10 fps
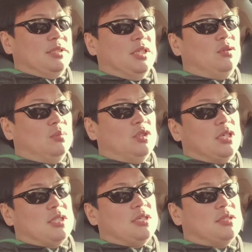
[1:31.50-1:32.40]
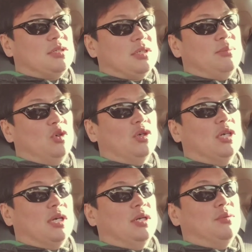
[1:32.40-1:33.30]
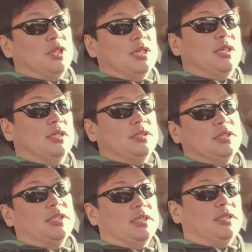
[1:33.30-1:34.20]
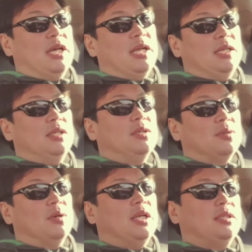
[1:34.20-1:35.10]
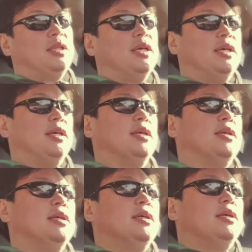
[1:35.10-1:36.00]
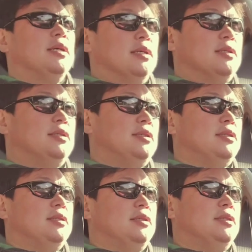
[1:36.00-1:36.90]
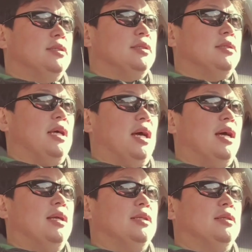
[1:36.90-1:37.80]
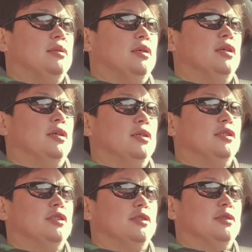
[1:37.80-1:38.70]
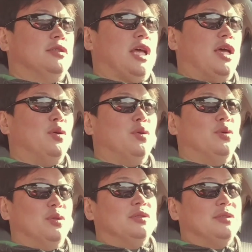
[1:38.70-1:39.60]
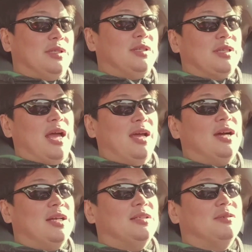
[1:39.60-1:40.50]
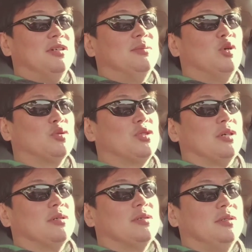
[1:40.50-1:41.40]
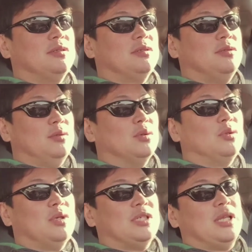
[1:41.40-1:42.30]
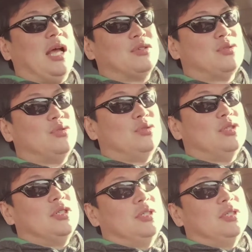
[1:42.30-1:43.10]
자동문항 생성이 뭔가 우리가 이제 알려고 할 때 그 어, 다용 다양한 어, 목적 그 용도가 아주